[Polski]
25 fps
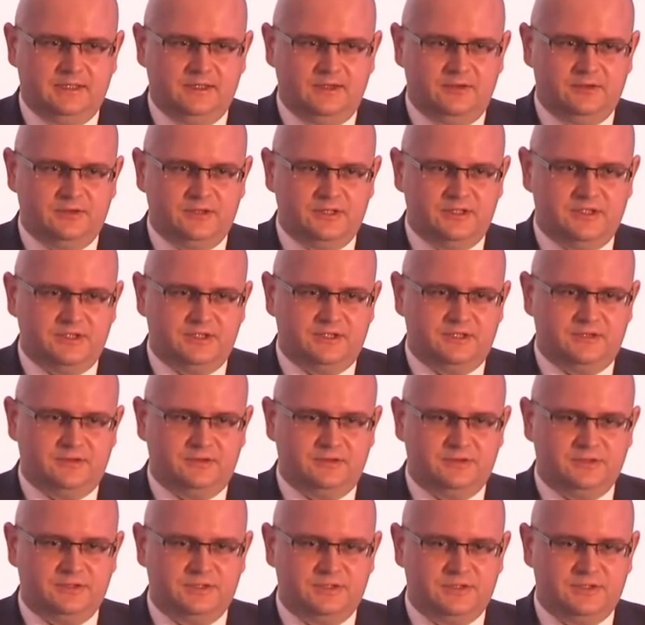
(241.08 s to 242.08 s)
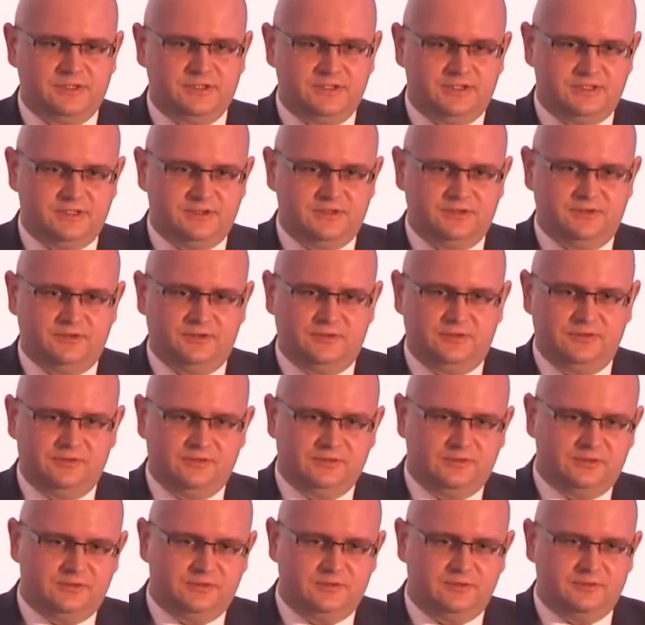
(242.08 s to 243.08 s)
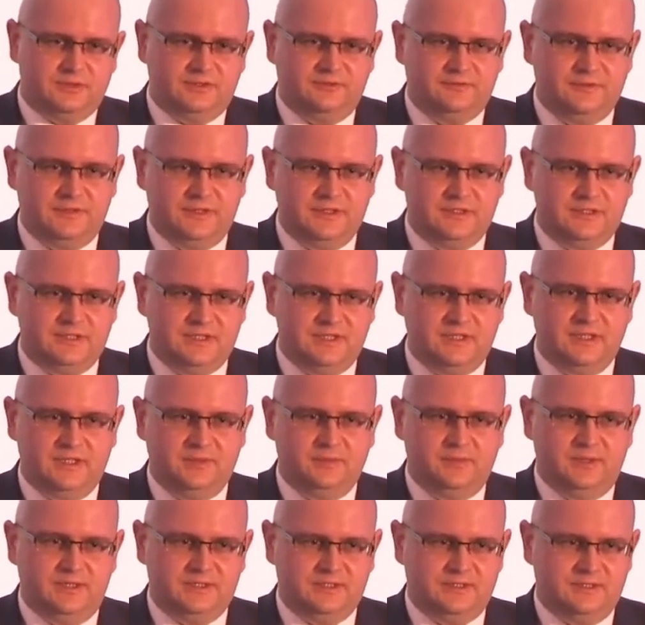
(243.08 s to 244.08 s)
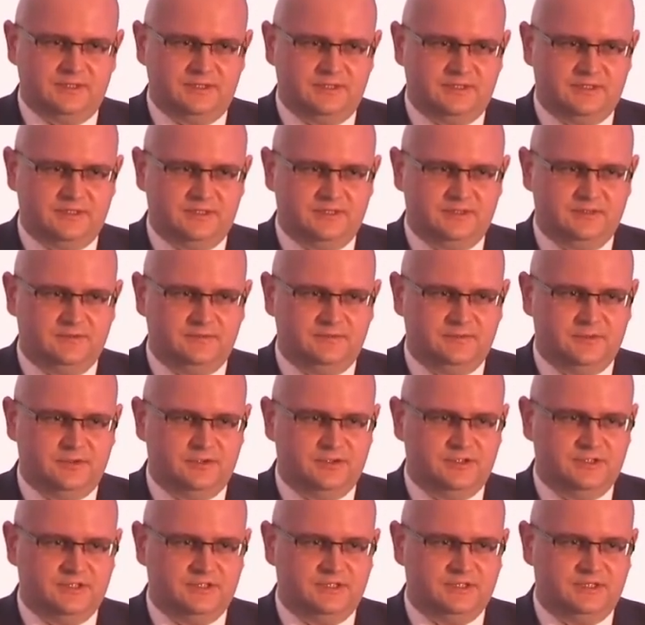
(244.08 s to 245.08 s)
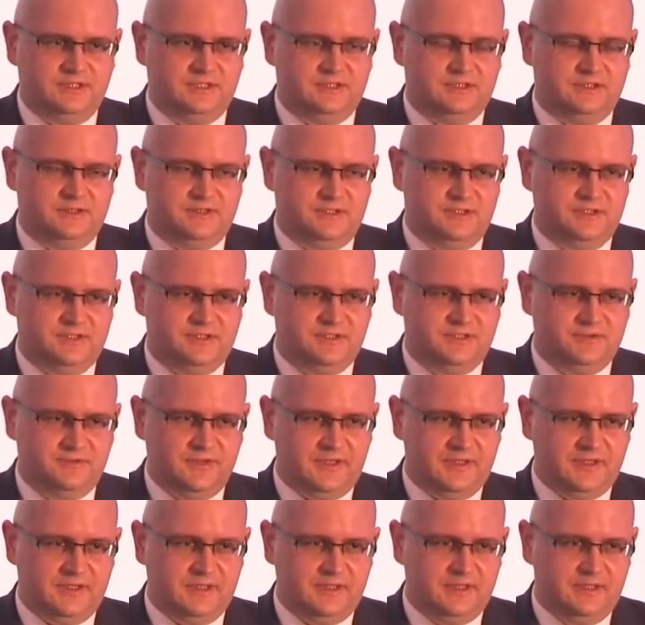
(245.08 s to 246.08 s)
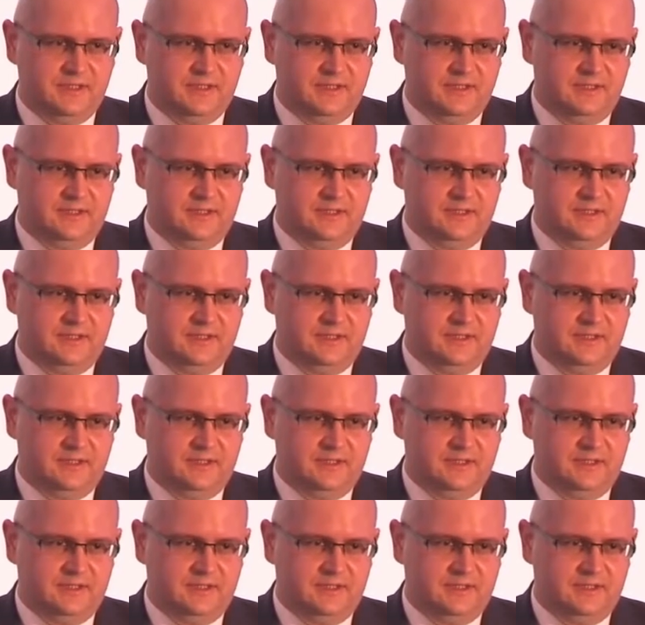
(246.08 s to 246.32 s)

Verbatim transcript: i odnieść te korzyści też do, do referencyjnej bazy z wdrożeń z innych części świata.